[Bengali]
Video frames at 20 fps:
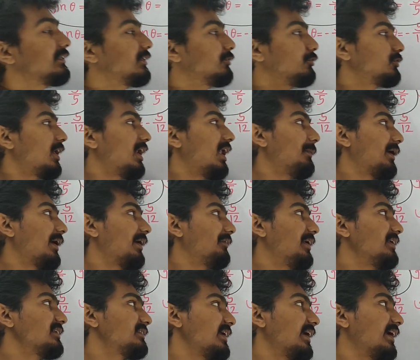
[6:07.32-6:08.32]
যেহেতু তারা আমাকে
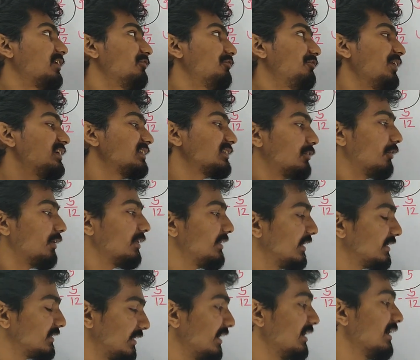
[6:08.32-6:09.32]
রেঞ্জটা এখানে ফিক্সড করে
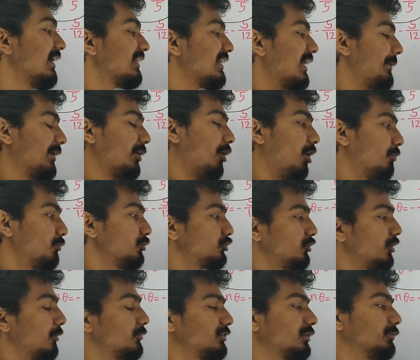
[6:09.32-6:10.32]
দিয়েছে তার মানে
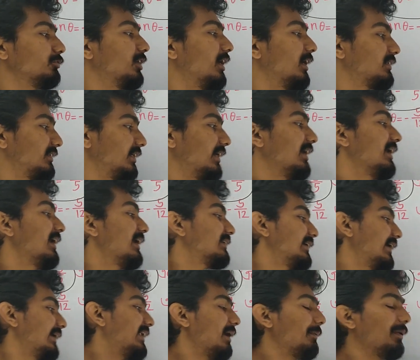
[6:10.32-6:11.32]
অবশ্যই অবশ্যই বোঝা যাচ্ছে
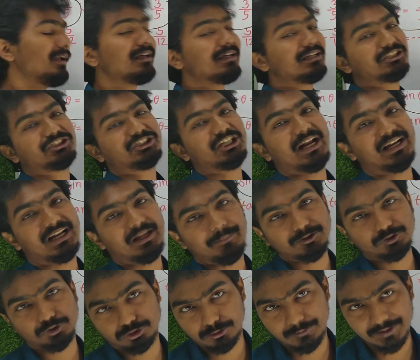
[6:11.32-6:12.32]
যে এটা আমার চার
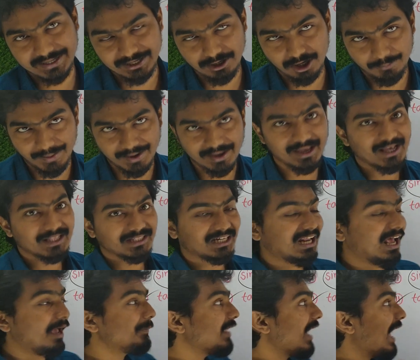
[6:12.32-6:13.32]
নম্বর চতুর্ভাগে হবে
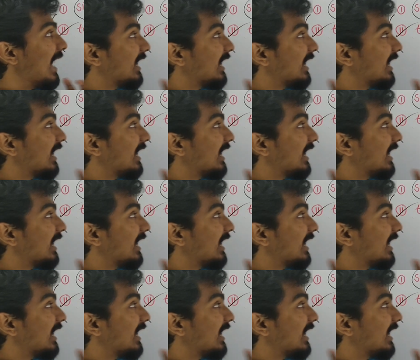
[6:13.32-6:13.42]
তাহলে আমি